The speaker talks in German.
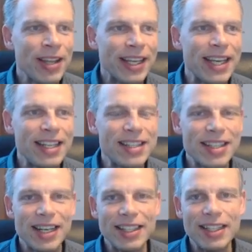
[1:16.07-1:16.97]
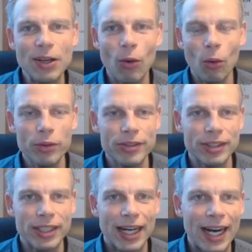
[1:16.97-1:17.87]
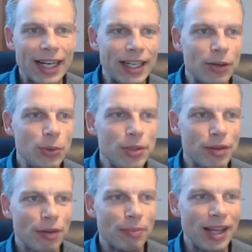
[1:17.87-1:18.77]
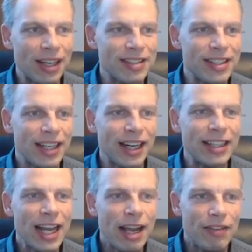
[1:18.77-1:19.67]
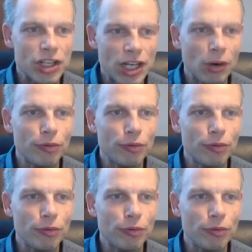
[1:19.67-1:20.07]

geht es hier in die große Analyse vom DAX hinein. Wir schauen